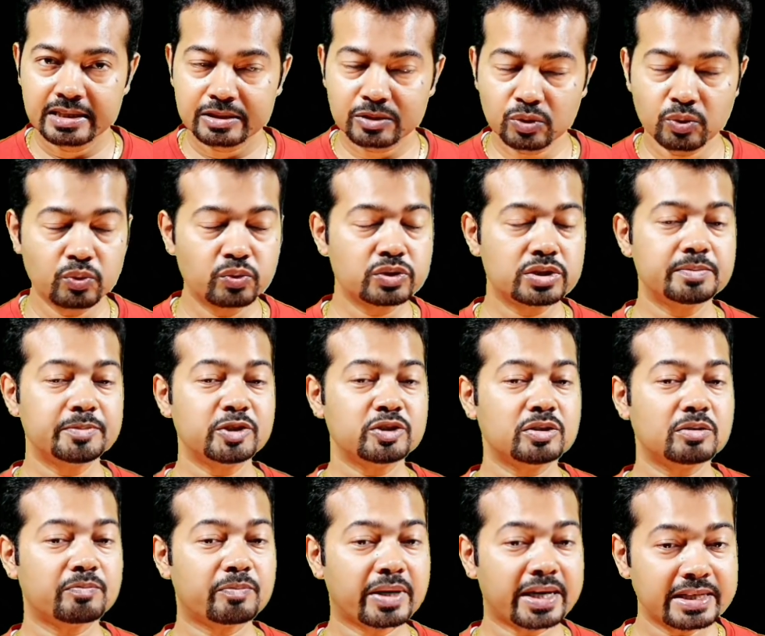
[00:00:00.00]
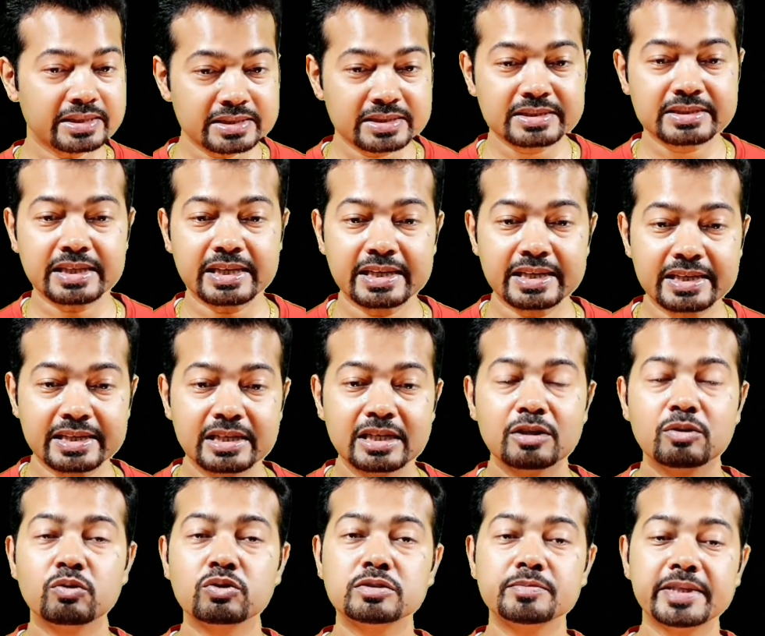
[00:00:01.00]
तो उसमें जो भाजसा है
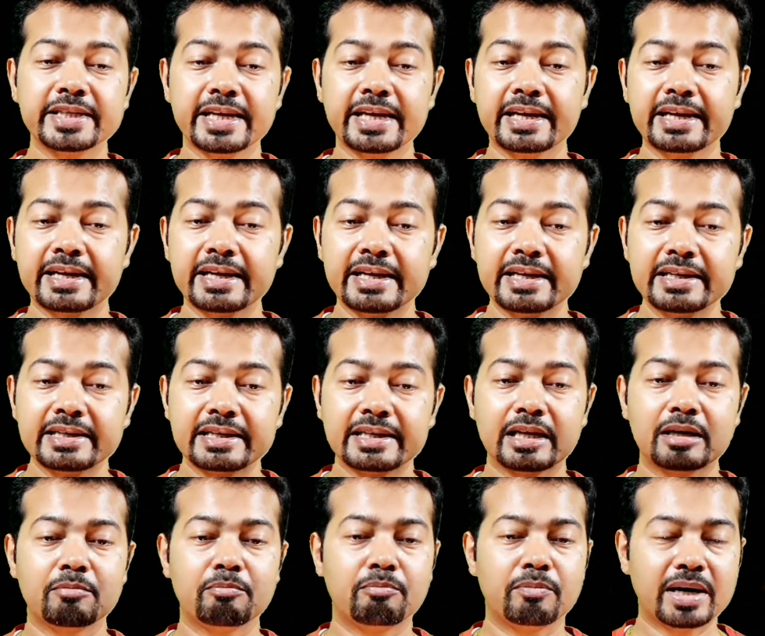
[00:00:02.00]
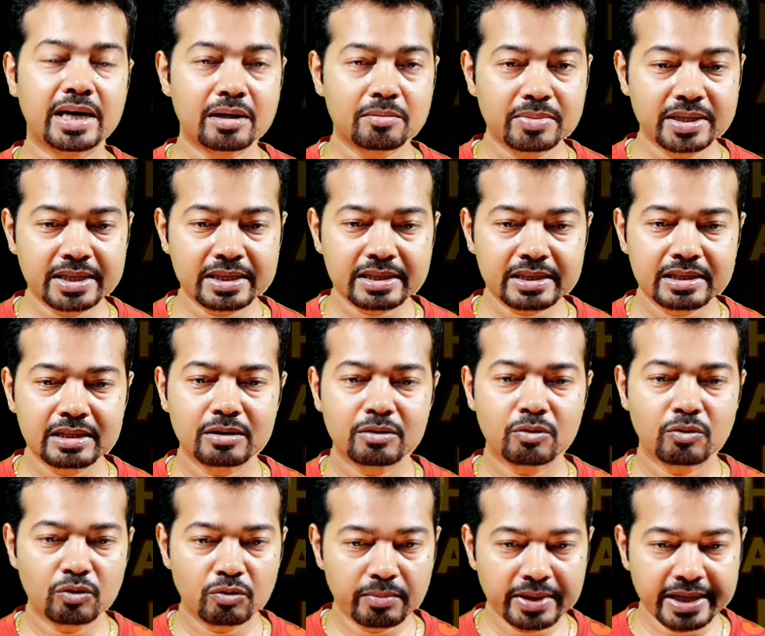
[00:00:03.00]
उसमें क्या क्या है ना बाबर
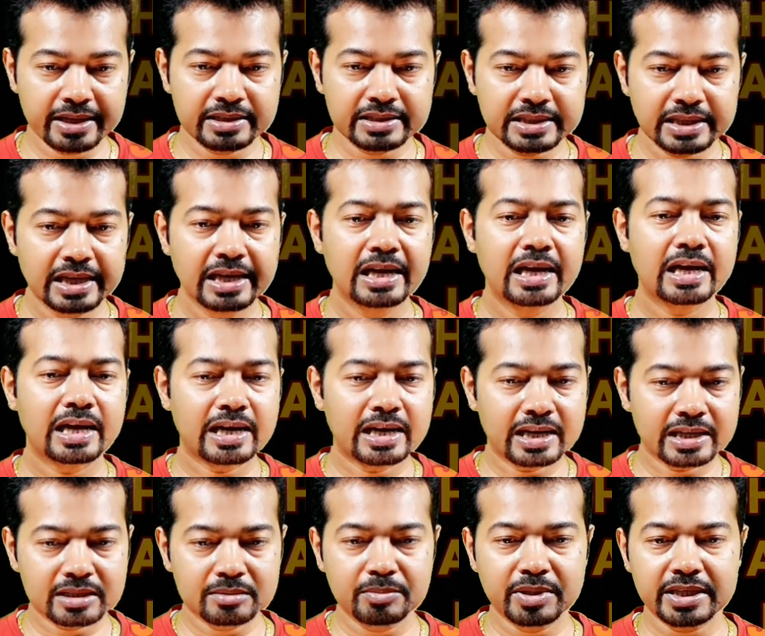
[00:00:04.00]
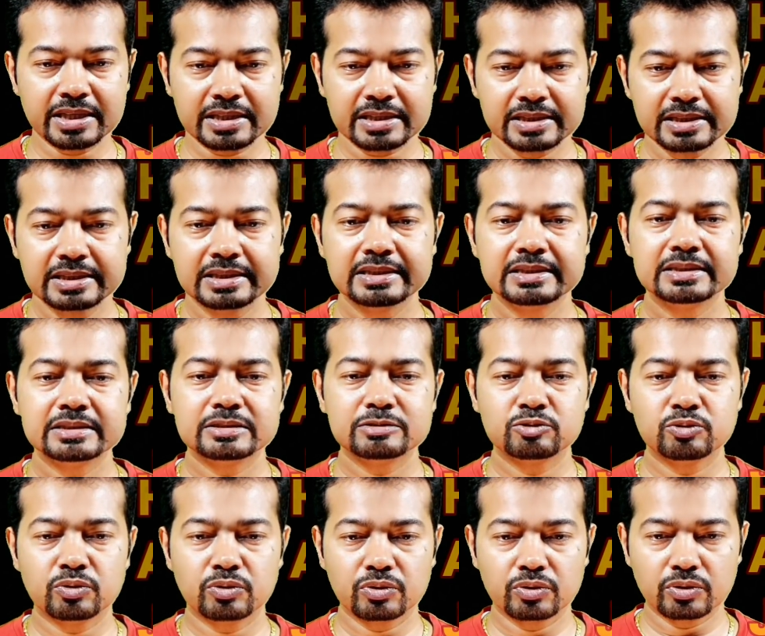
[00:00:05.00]
हुमैन अकबर
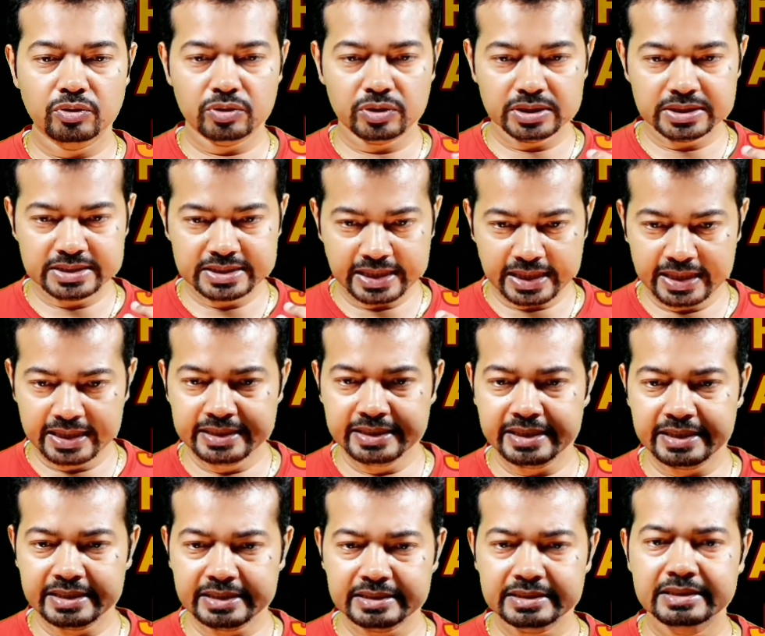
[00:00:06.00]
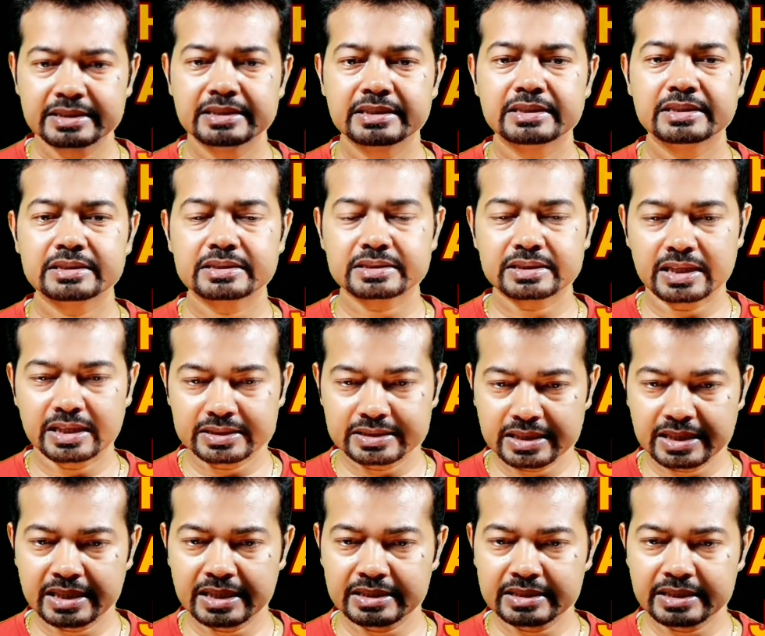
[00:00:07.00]
और जहांगीर
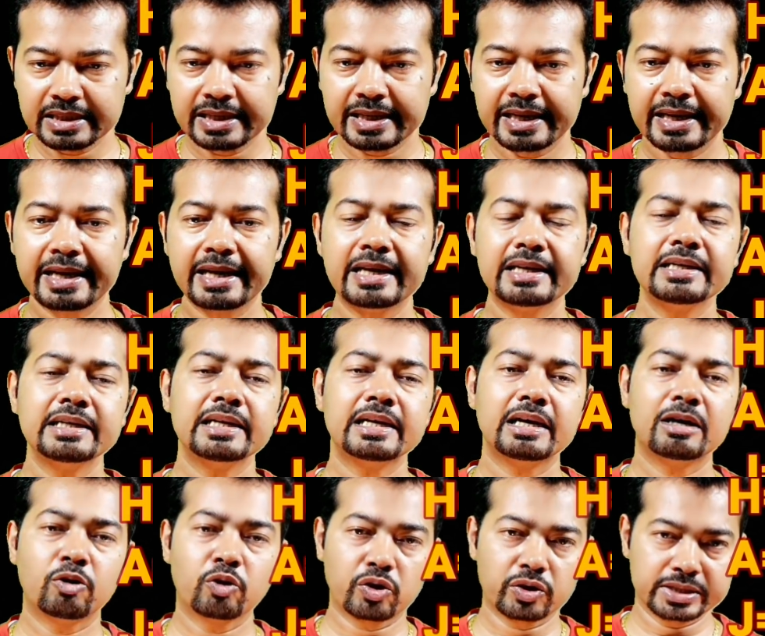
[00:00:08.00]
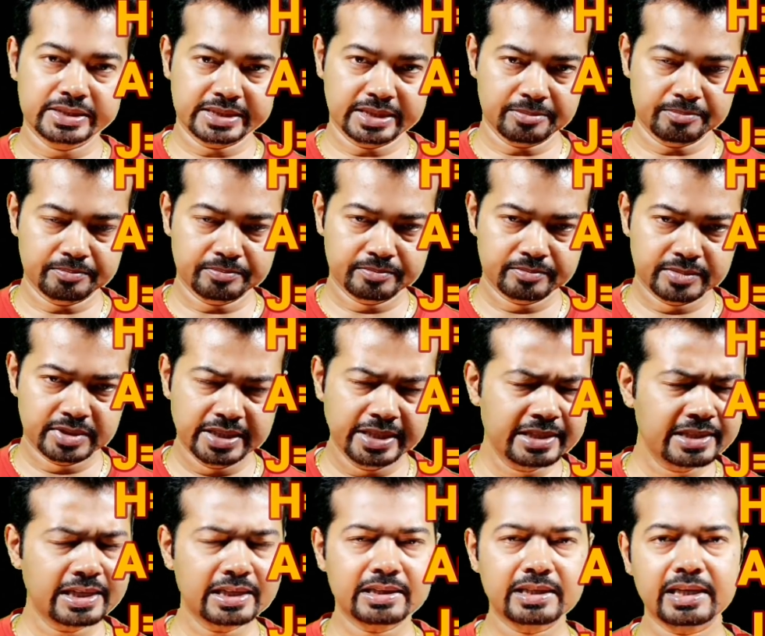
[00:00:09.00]
शाहजहां एंड औरंगजेब
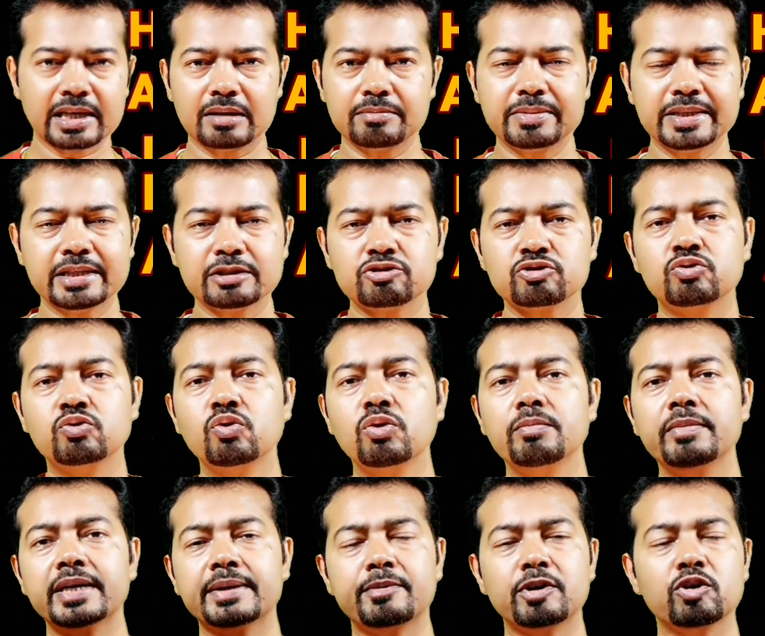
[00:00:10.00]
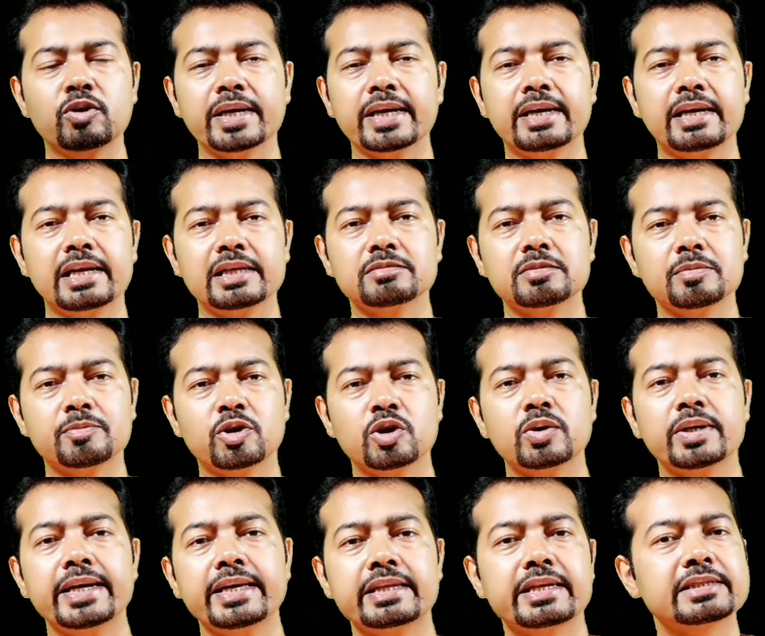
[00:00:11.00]
इतना तक आपने स्कूल में पढ़ोगे कॉलेज में
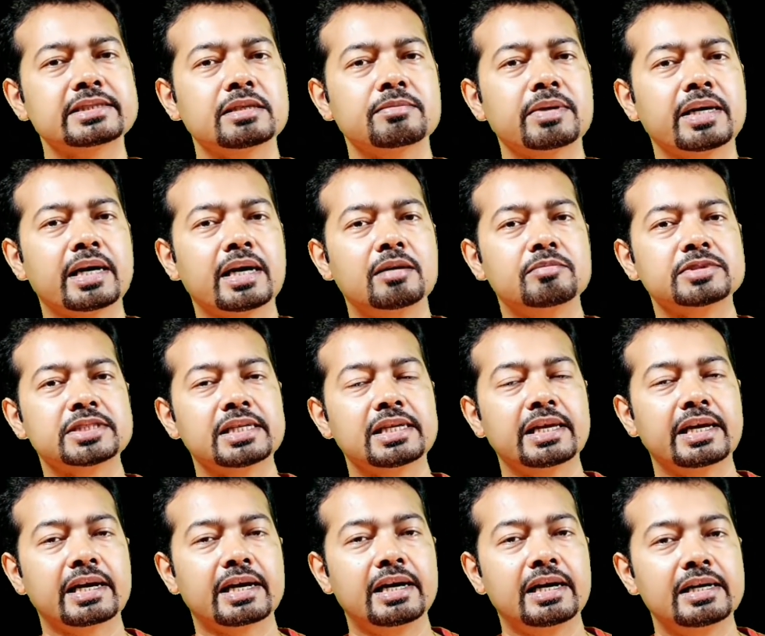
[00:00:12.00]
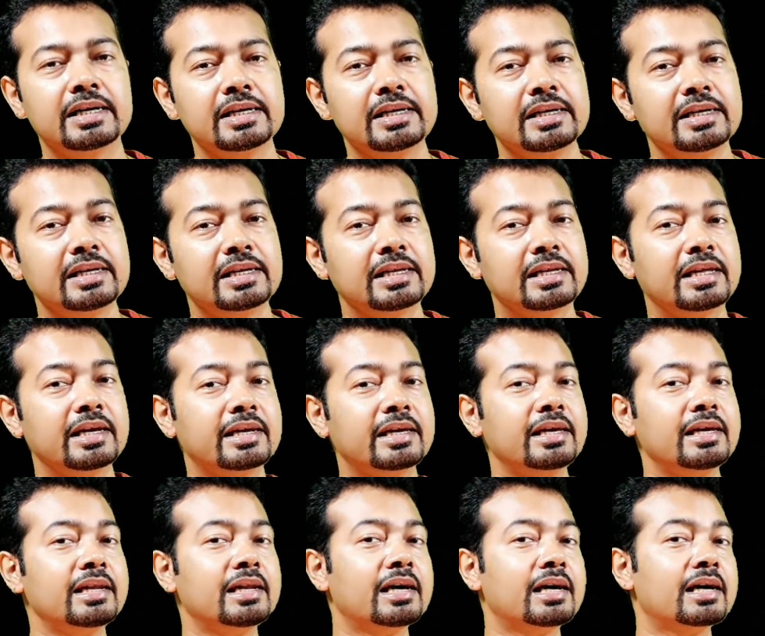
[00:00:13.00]
पढ़ोगे इतना से आपका काम चल जाएगा
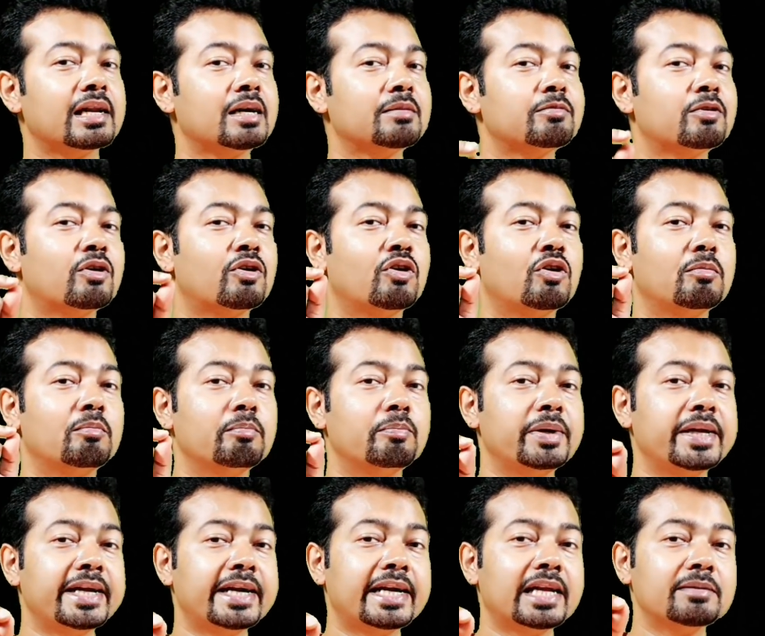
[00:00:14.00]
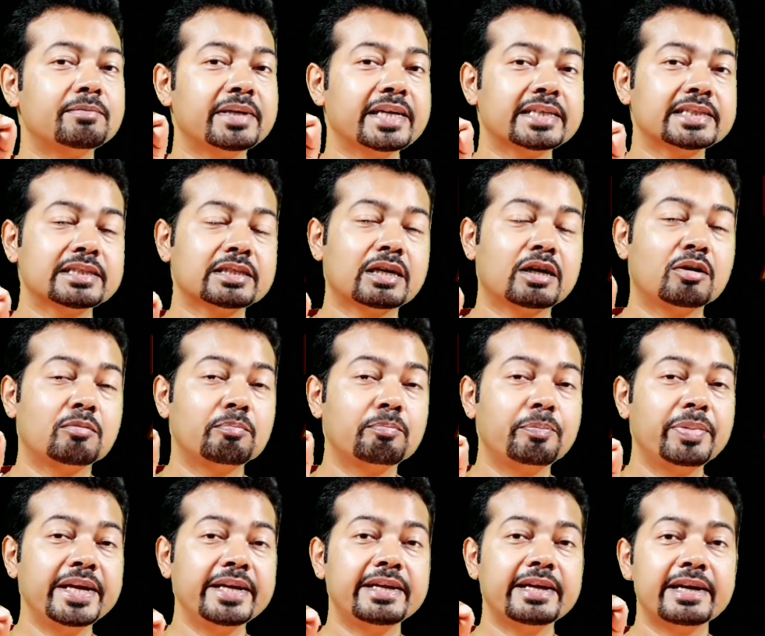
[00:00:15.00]
लेकिन अगर आप कॉम्पिटेटिव
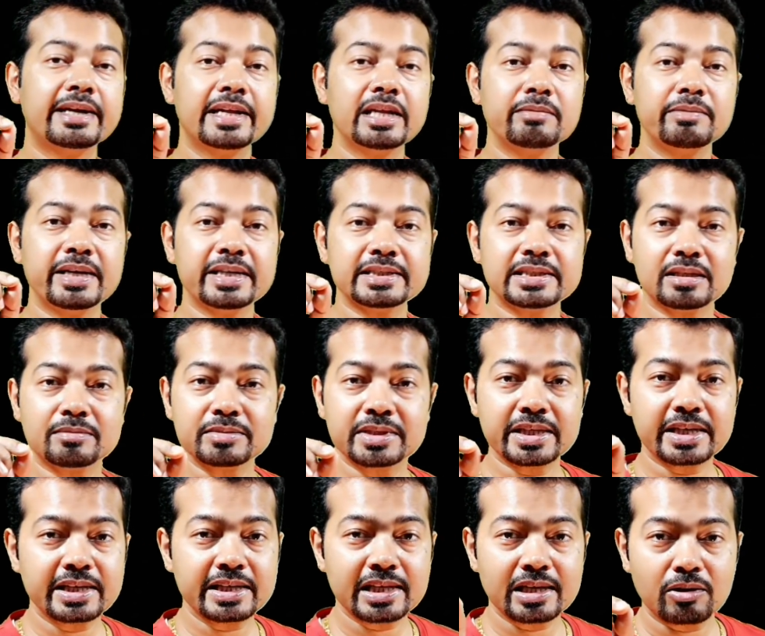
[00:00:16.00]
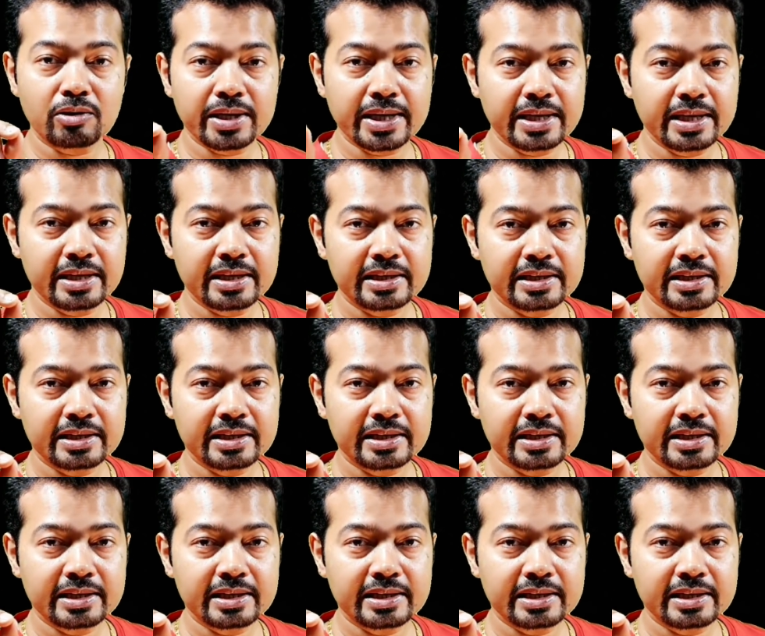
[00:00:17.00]
कॉम्पिटेटिव एग्जाम देने जाओगे